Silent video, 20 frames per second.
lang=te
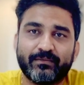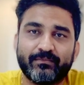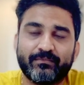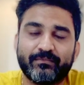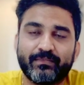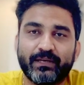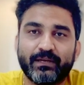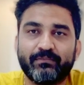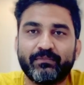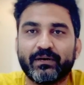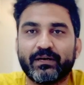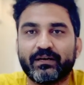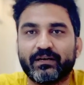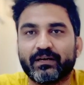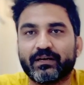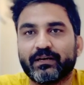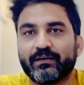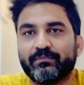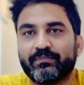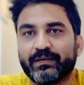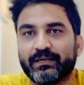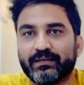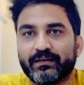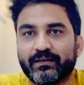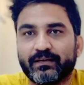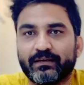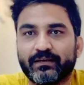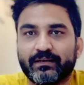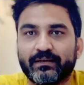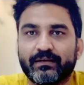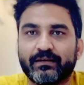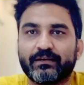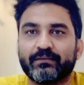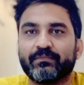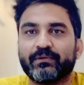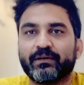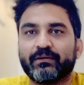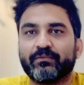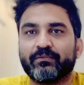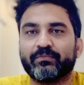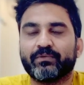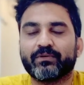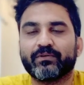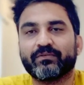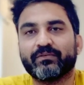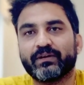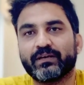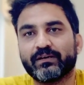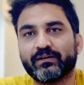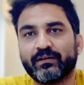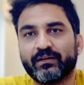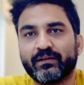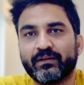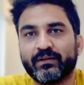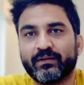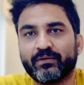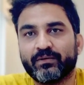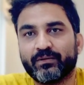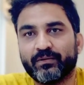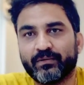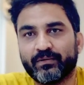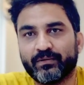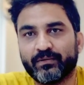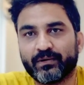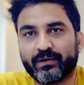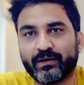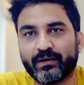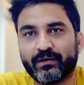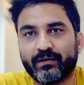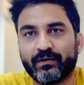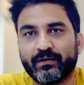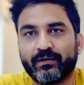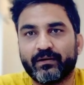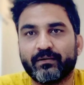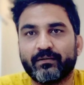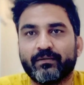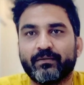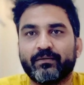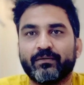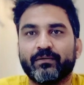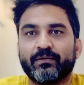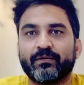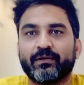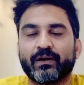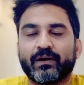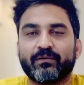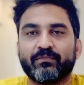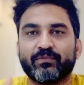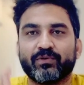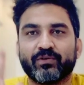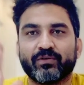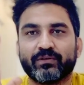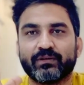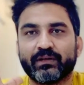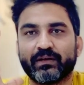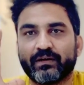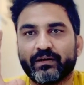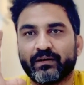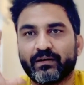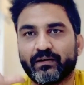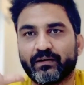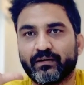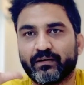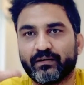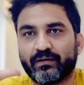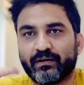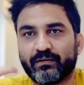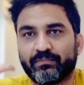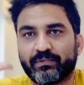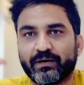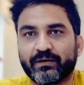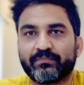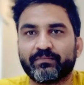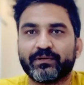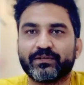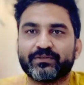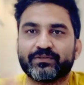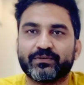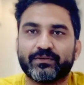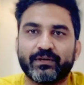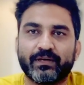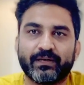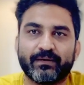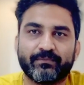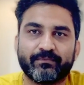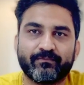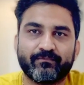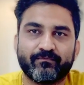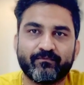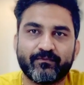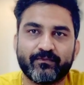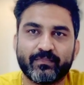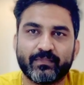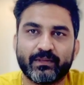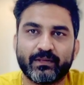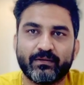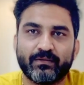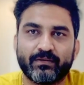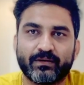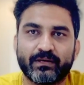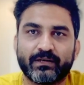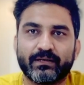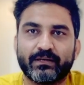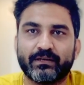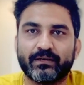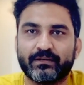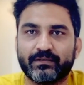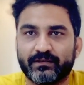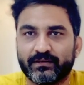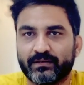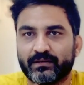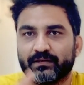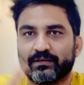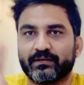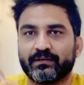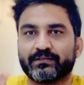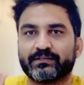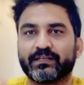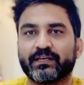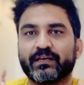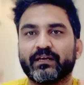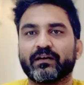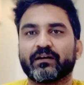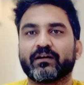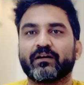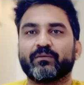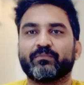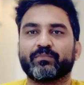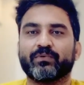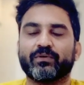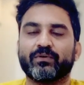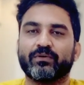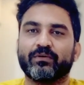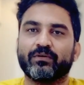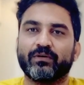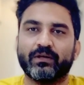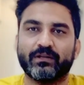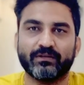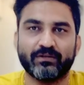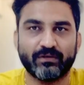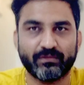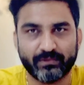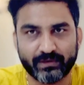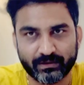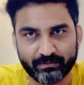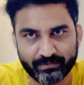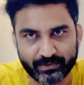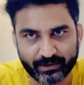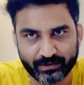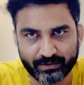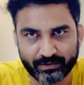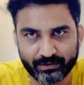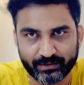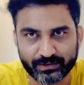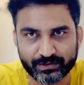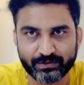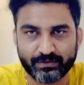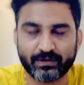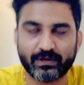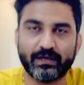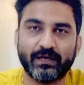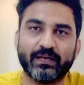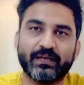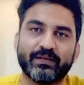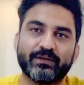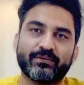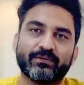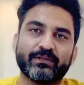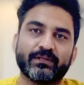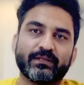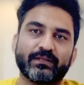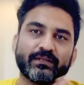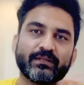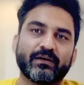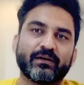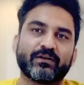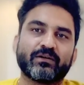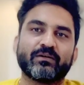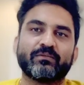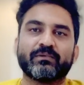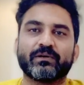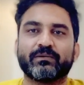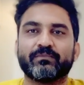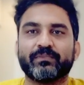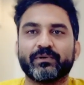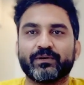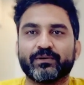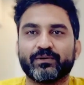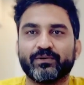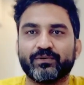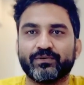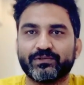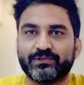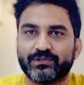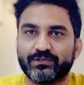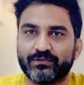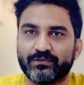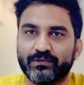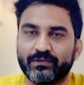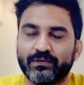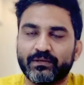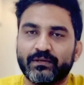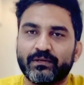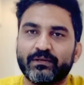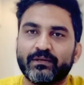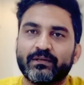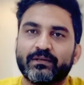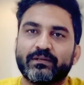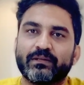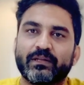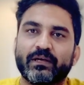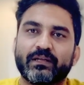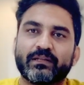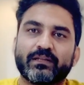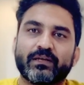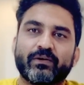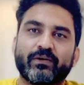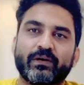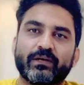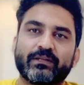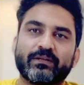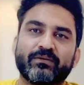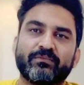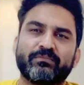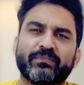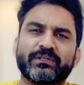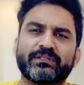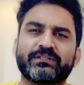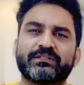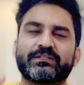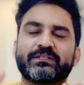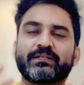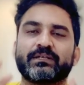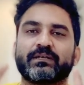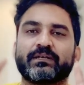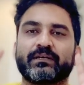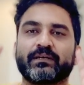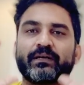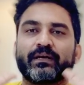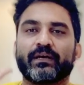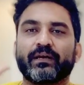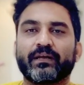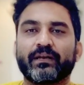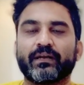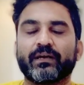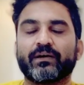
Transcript: మినీ మార్ట్ ఎక్కడ పెట్టాలి అంటే మనం ఇప్పుడు ఒకవేళ ఒక రెండు మూడు వందల అపార్ట్మెంట్స్ ఉన్నాయి ఒకటే సింగిల్ కాంపౌండ్లో అందులో మనం పెట్టుకోవచ్చు ఒక కాలనీ ఉంది దాంట్లో మనం పెట్టుకోవచ్చు దాని తర్వాత మంచి ఏరియా